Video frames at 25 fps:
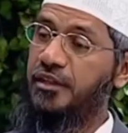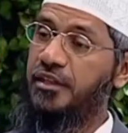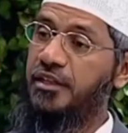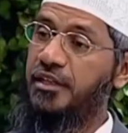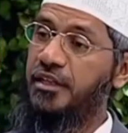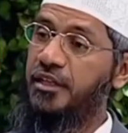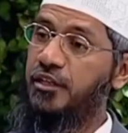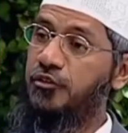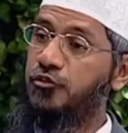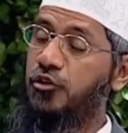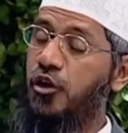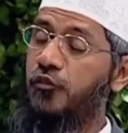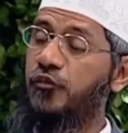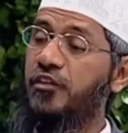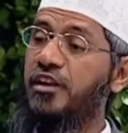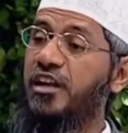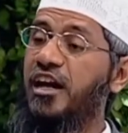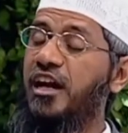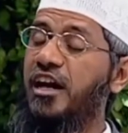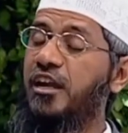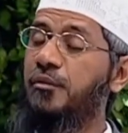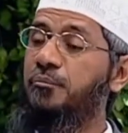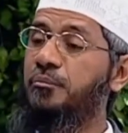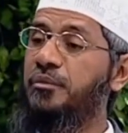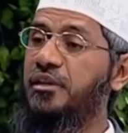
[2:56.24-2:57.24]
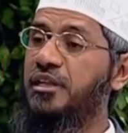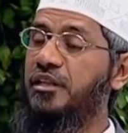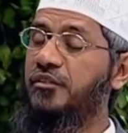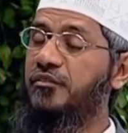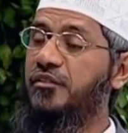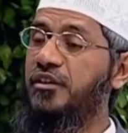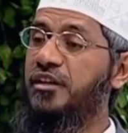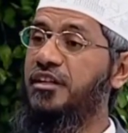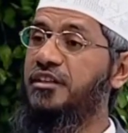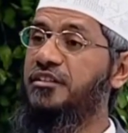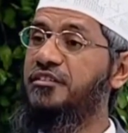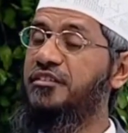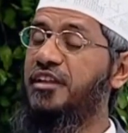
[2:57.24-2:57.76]
একজন অবিশ্বাসীর কাজ
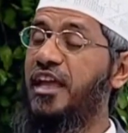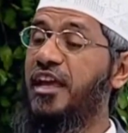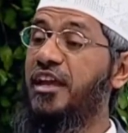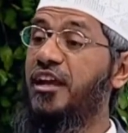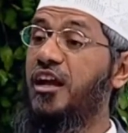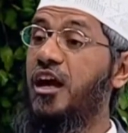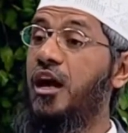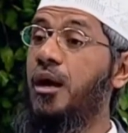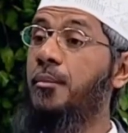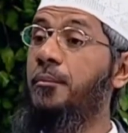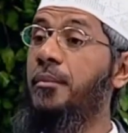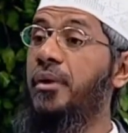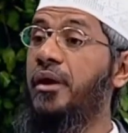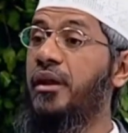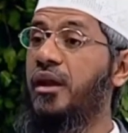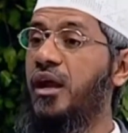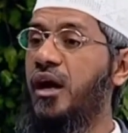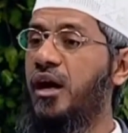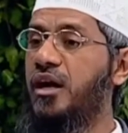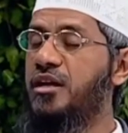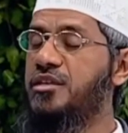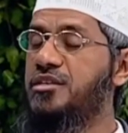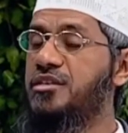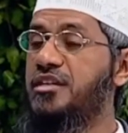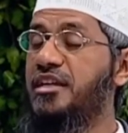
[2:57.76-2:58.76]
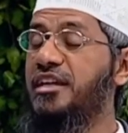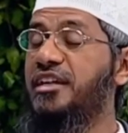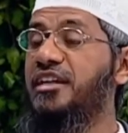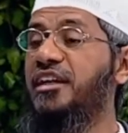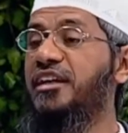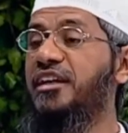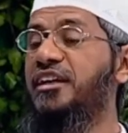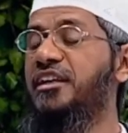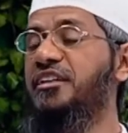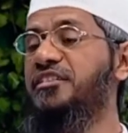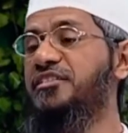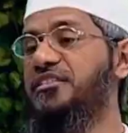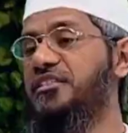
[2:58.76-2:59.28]
হলো মরুভূমির মধ্যে
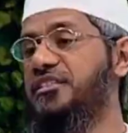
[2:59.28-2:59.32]
মরিচিকার